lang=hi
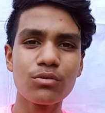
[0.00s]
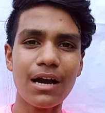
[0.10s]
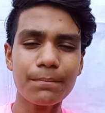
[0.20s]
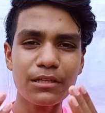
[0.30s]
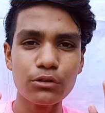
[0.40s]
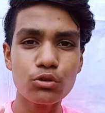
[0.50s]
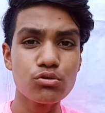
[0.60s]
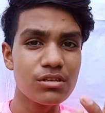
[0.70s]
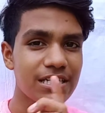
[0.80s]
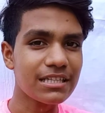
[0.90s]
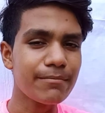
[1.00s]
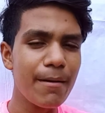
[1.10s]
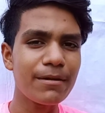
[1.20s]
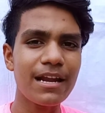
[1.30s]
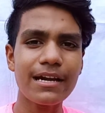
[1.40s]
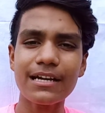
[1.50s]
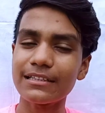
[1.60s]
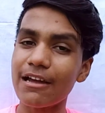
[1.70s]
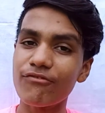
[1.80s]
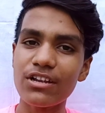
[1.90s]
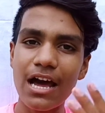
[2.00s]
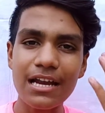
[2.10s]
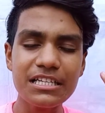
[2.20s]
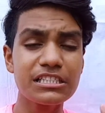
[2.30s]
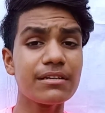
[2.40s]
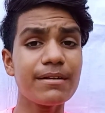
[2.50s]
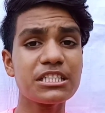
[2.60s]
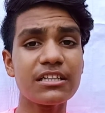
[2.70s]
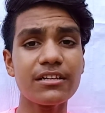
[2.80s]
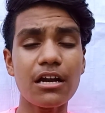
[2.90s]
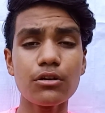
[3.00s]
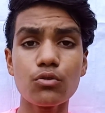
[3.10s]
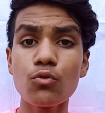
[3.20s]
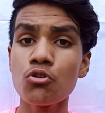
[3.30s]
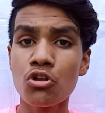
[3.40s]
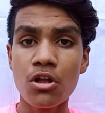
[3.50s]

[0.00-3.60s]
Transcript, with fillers: टू कब तक दोस्तों चंद्रमा पे लैंड करता है फिलहाल इस समय चंद्रयान टू